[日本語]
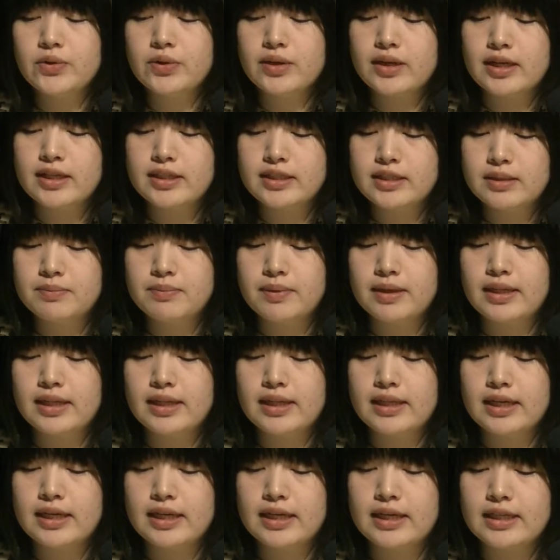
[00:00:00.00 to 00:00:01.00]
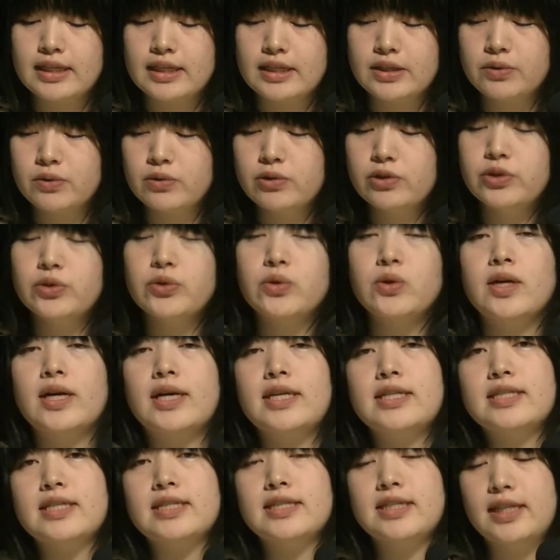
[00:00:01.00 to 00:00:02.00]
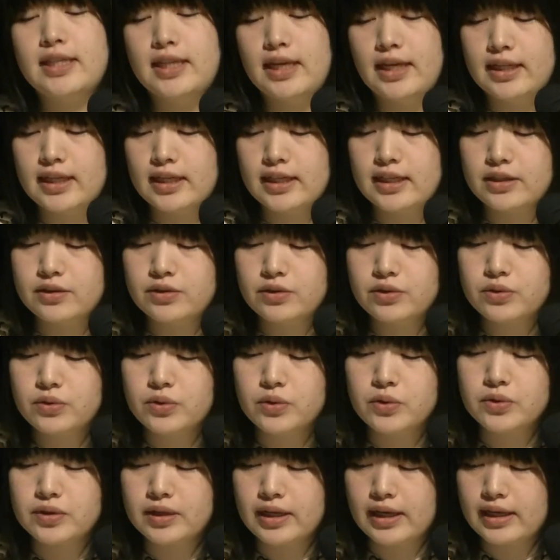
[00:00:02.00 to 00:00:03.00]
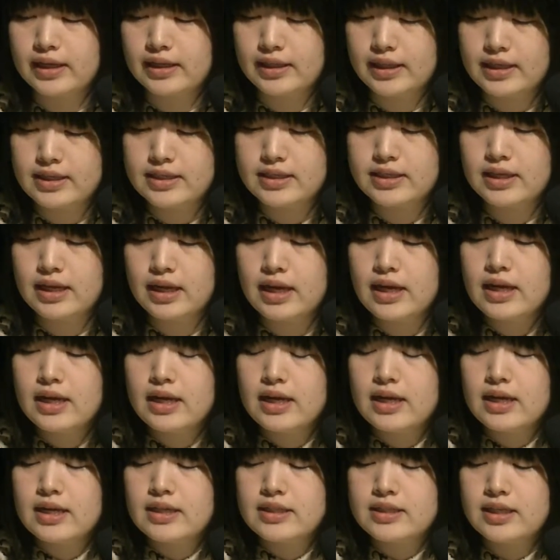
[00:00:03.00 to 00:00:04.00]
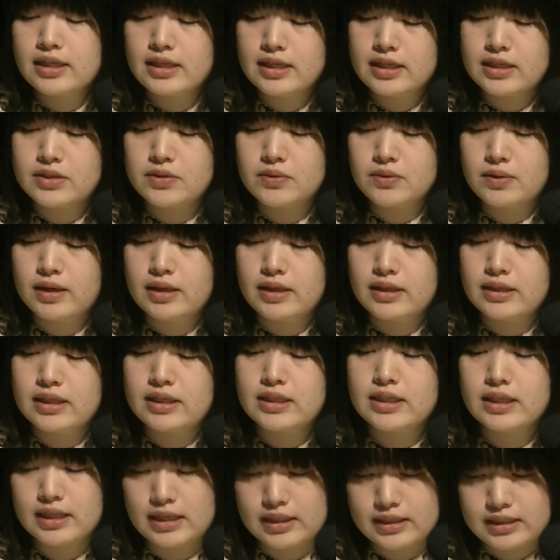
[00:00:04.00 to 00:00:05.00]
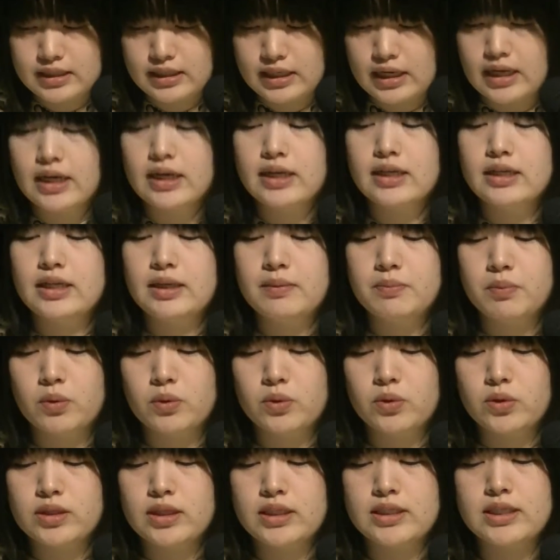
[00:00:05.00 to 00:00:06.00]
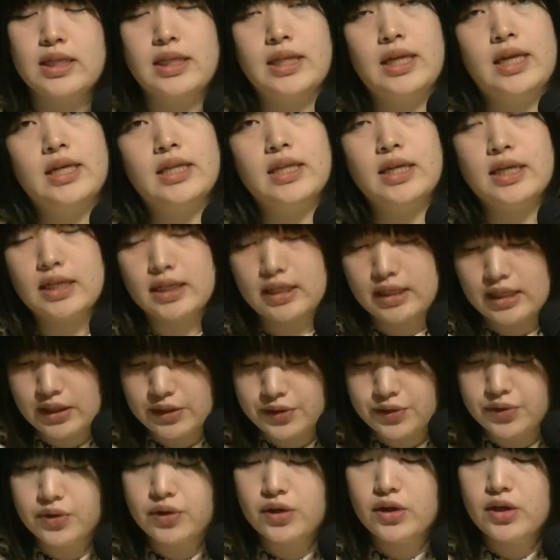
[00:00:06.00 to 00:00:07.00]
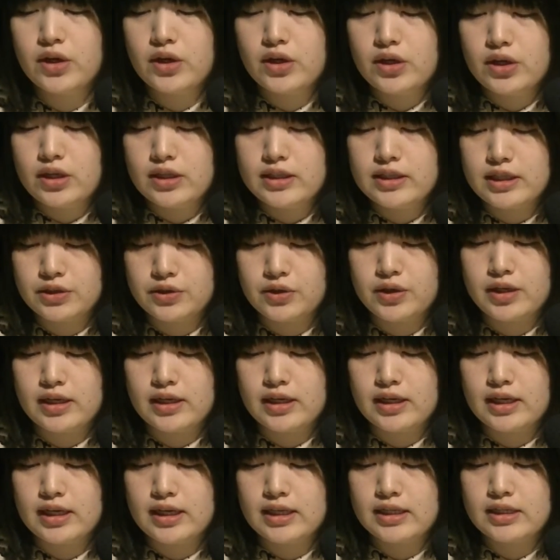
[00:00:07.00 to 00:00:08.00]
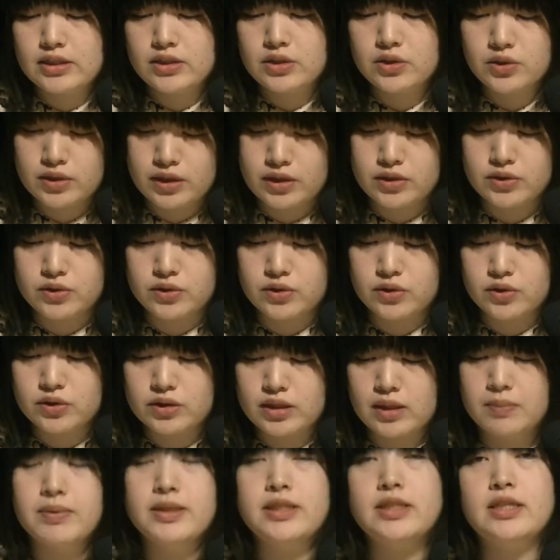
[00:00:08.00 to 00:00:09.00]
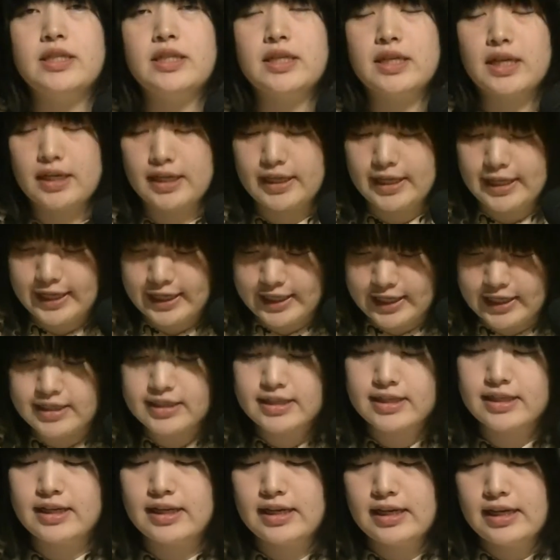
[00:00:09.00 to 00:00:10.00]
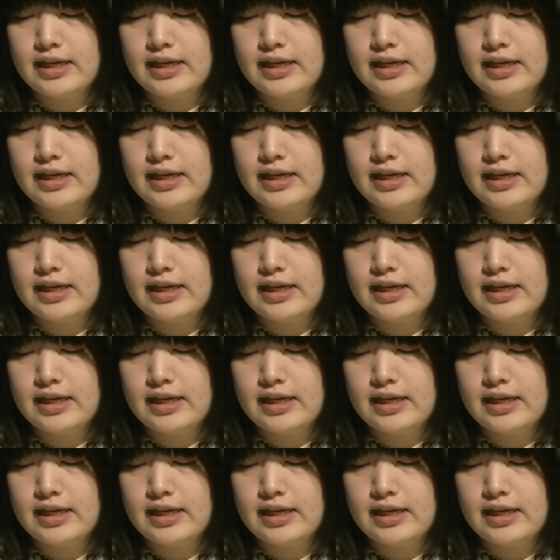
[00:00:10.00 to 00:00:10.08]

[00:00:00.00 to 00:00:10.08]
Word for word: を感じ学んだかなどを紹介させていただくコーナーです。先月はなぜかしらリポートさせていただける作品が少なく寂しい限りです。